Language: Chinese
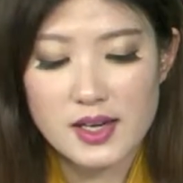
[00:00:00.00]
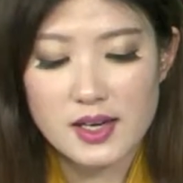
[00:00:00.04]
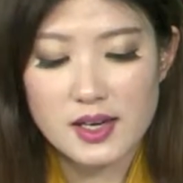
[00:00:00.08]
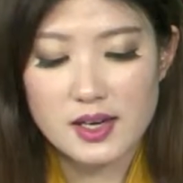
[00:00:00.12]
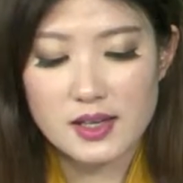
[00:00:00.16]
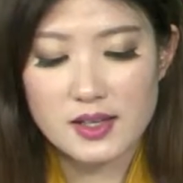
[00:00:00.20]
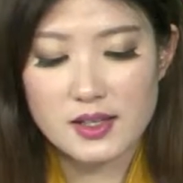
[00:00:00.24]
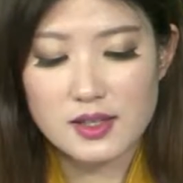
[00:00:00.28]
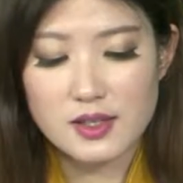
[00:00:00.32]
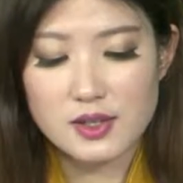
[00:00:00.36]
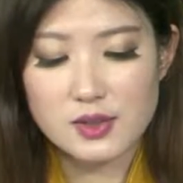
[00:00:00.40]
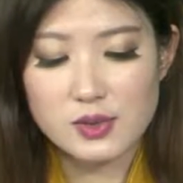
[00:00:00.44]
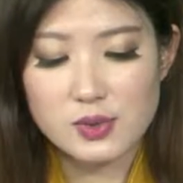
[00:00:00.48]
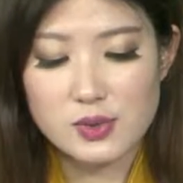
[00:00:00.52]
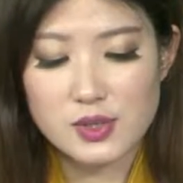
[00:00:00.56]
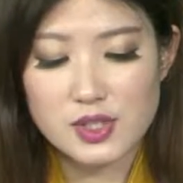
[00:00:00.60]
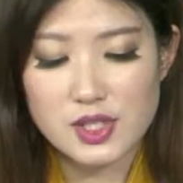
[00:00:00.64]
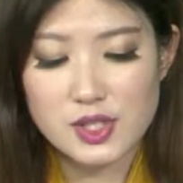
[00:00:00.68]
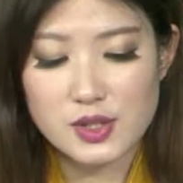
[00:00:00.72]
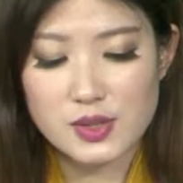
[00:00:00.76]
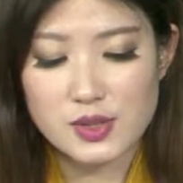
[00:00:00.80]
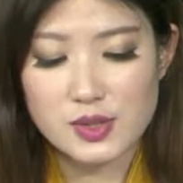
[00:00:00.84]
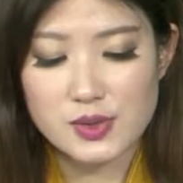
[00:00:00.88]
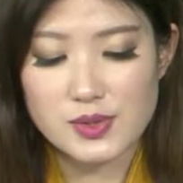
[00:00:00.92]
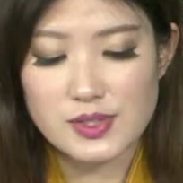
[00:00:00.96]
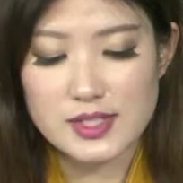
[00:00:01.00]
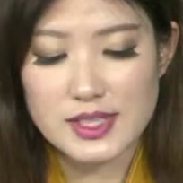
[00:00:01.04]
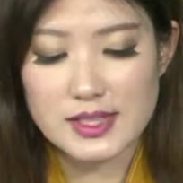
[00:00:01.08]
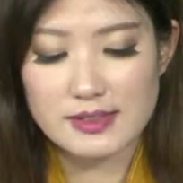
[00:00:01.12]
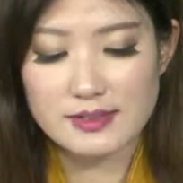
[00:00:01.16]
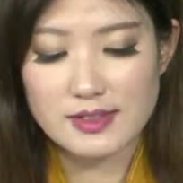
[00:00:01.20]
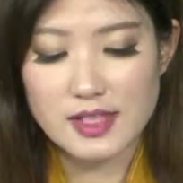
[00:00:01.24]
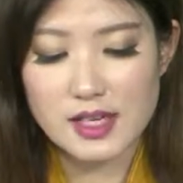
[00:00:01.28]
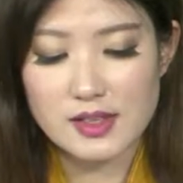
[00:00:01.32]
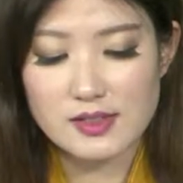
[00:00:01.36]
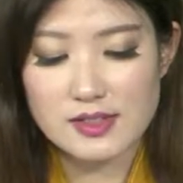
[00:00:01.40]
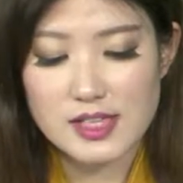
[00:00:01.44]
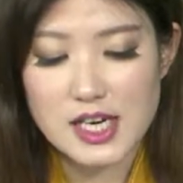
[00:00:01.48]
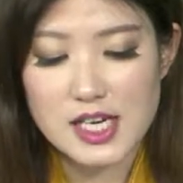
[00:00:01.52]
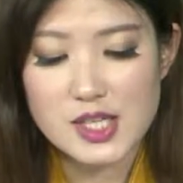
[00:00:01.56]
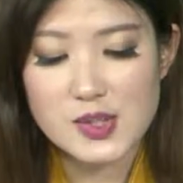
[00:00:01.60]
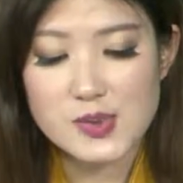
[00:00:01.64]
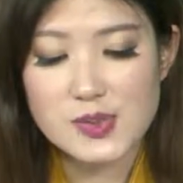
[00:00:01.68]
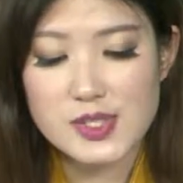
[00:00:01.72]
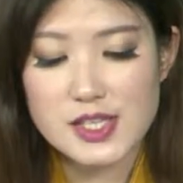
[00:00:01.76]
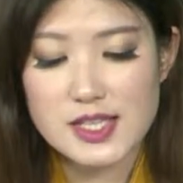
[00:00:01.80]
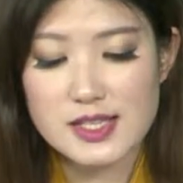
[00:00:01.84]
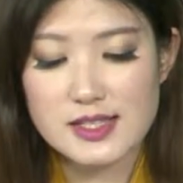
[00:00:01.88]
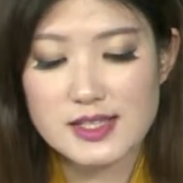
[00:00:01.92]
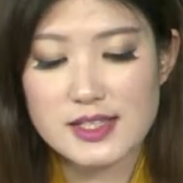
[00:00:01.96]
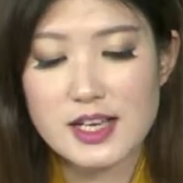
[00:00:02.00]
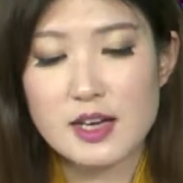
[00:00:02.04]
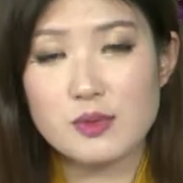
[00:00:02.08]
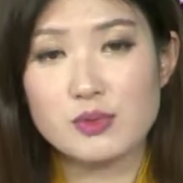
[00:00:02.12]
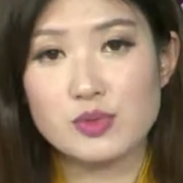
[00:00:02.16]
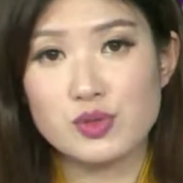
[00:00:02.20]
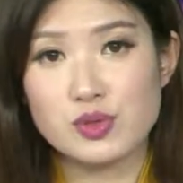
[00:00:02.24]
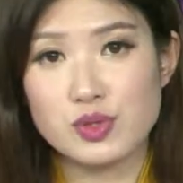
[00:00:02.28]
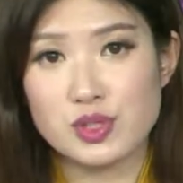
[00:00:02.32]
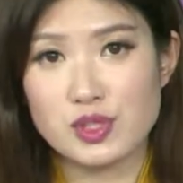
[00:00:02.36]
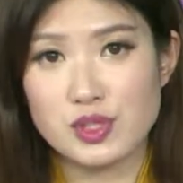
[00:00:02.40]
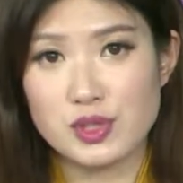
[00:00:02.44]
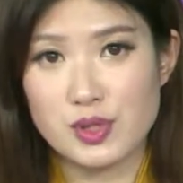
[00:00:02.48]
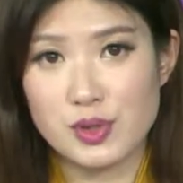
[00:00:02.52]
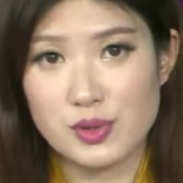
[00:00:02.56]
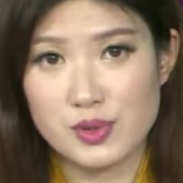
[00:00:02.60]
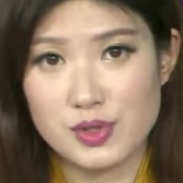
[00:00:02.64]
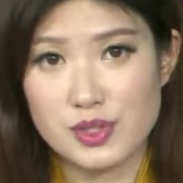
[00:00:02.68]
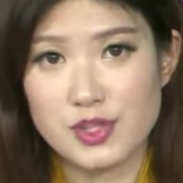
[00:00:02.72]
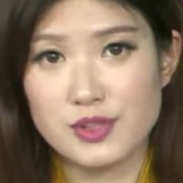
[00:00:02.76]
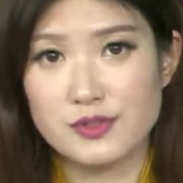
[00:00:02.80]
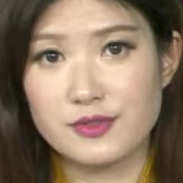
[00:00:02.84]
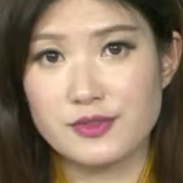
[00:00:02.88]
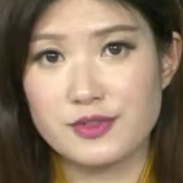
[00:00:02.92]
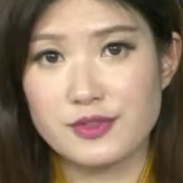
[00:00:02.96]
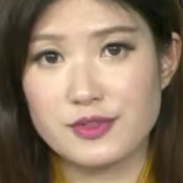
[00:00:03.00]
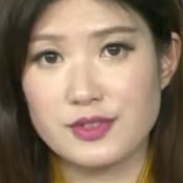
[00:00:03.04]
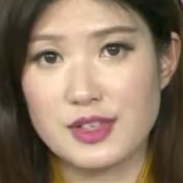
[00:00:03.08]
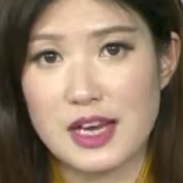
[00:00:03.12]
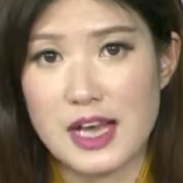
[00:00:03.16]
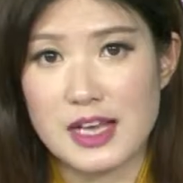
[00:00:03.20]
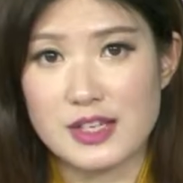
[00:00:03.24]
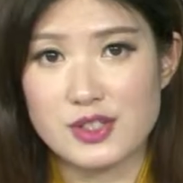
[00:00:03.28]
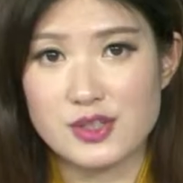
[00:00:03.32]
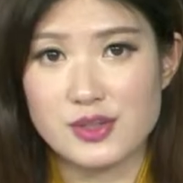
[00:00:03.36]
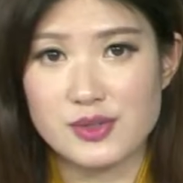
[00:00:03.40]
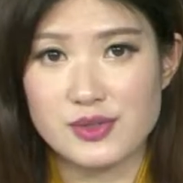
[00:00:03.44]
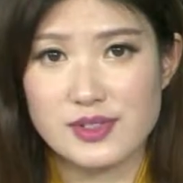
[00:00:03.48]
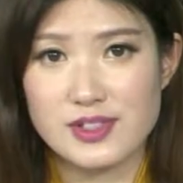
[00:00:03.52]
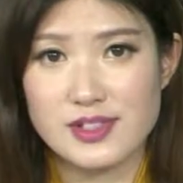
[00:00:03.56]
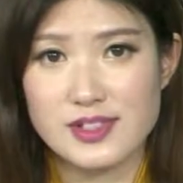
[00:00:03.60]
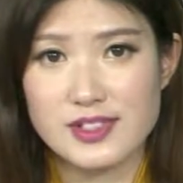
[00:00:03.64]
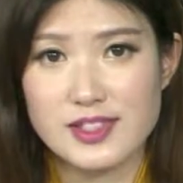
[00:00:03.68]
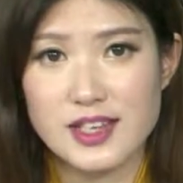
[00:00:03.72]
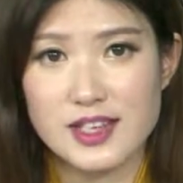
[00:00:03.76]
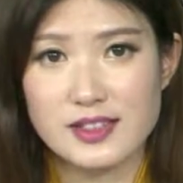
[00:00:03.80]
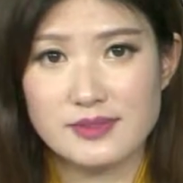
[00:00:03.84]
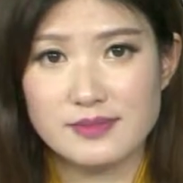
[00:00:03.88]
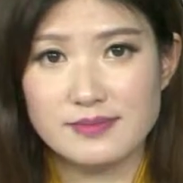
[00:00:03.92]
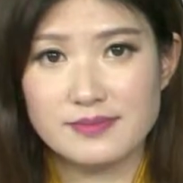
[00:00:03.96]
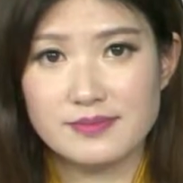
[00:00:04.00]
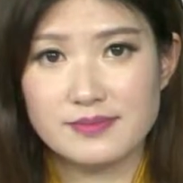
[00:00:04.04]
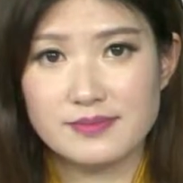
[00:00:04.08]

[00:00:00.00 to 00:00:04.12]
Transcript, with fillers: 而路政署强调，沙中线项目是由政府来出资的。